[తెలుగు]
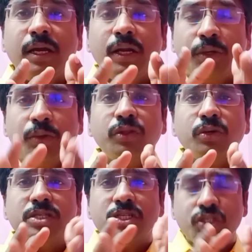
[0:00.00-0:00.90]
టూ
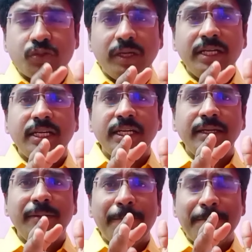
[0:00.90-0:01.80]
థౌజండ్ ట్వంటీ
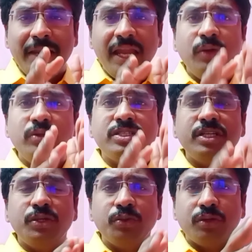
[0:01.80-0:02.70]
మే నుంచి
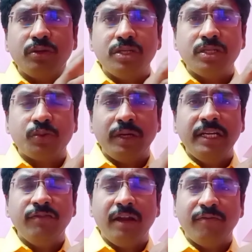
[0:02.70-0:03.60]
టూ థౌజండ్
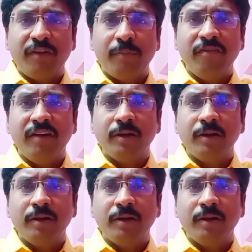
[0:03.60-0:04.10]
ట్వంటీ వన్ ఫిబ్రవరి